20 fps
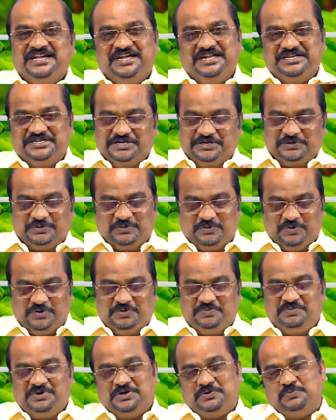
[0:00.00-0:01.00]
இந்த
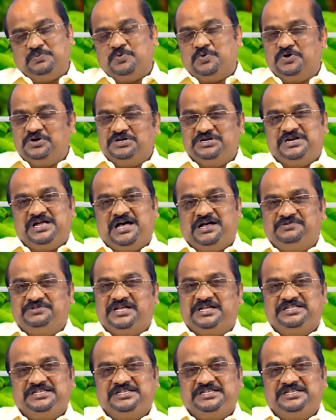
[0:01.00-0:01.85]
ரோமர் ஒன்றாவது